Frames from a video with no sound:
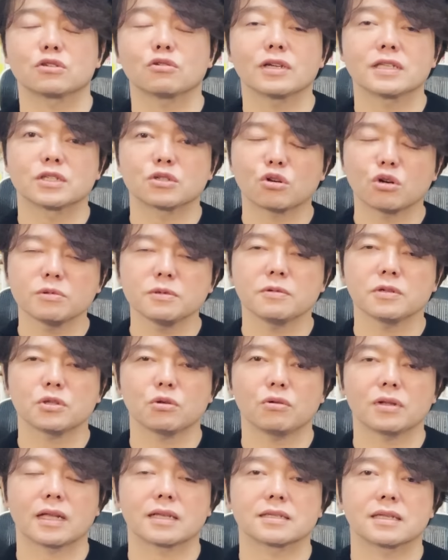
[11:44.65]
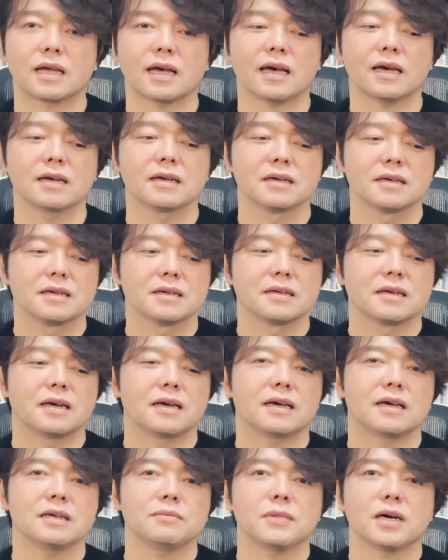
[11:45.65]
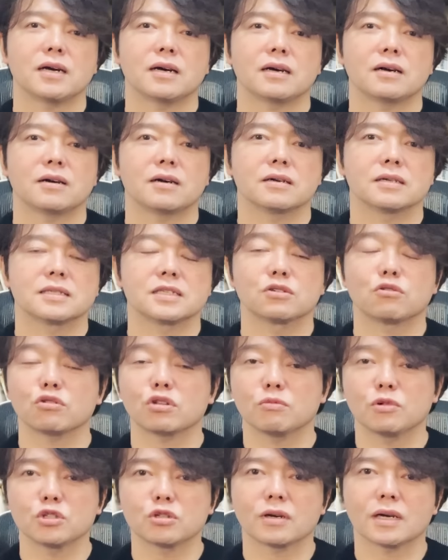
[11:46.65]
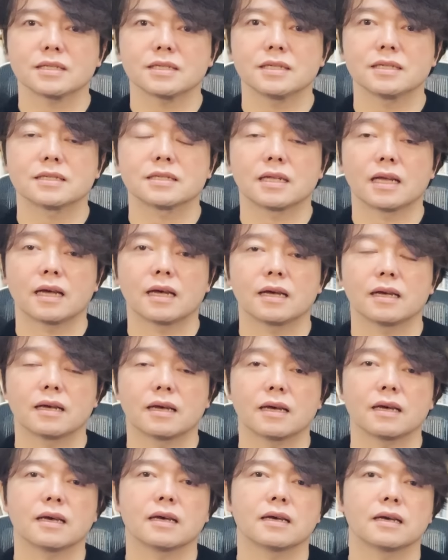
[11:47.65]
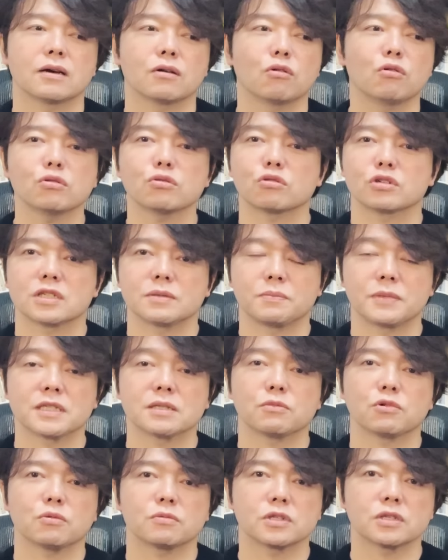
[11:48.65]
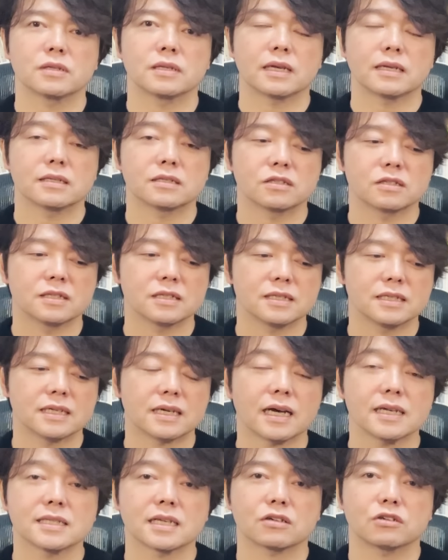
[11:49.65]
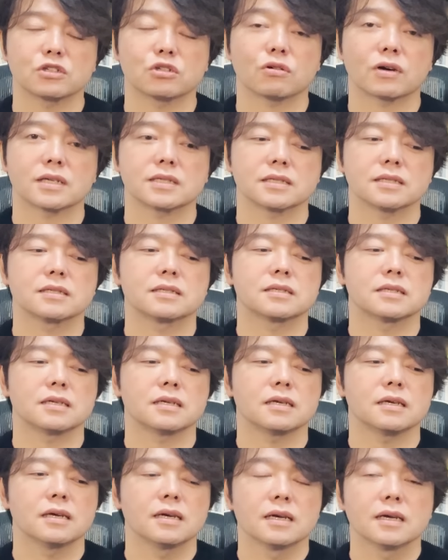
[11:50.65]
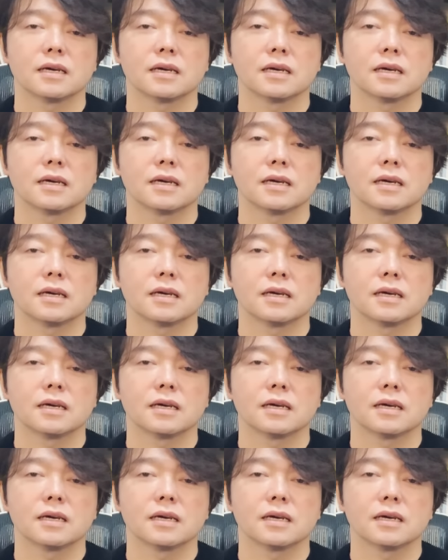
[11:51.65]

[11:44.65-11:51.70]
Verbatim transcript: それは仕込みもそうですね。えー、今、仕事も忙しいしね、えー、本の執筆もね、次回作忙しいし、